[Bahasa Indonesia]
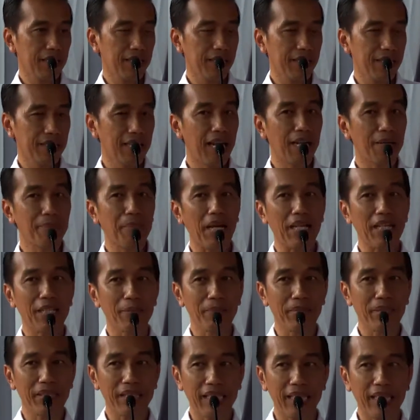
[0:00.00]
Yang
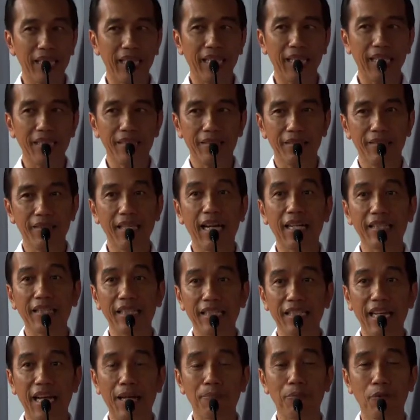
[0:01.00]
paling penting, yang
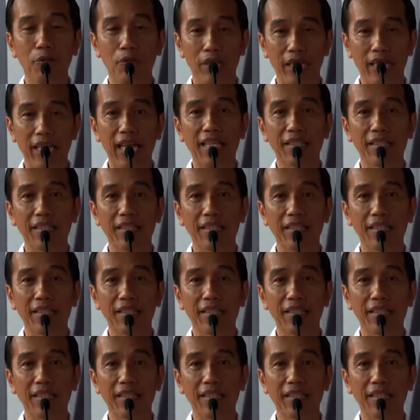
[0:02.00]
tidak boleh